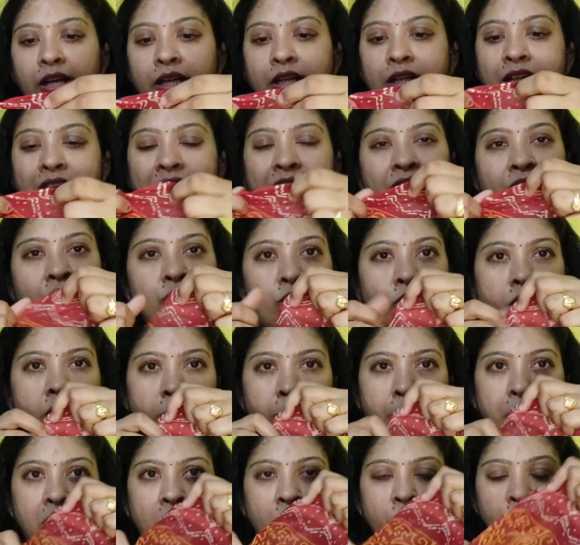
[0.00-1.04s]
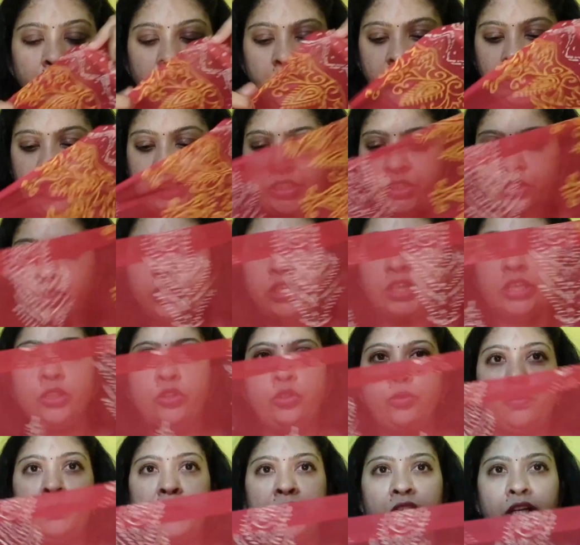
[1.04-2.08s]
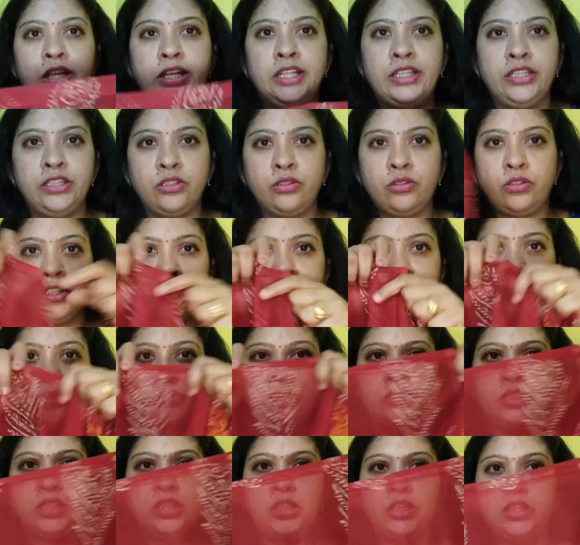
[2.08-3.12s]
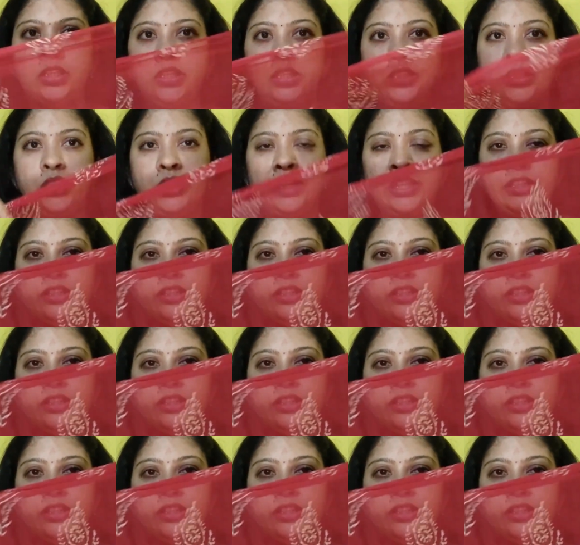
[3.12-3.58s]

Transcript: అండ్ లెంత్ కూడా బాగుంది దీని యొక్క దుప్పట లెంత్ కూడా చూస్తున్నారు కదా